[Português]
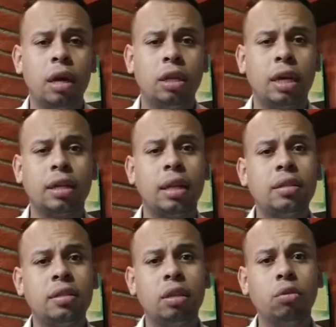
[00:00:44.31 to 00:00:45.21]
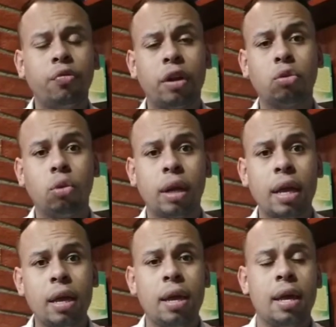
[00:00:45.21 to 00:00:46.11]
já que tem sido um fator
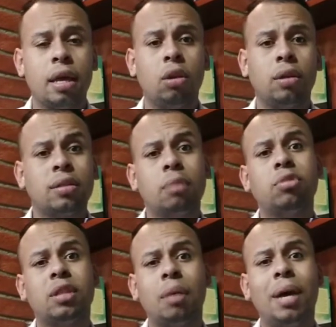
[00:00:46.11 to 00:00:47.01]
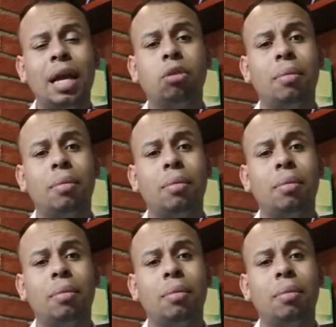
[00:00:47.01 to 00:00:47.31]
aí que nós temos trabalhado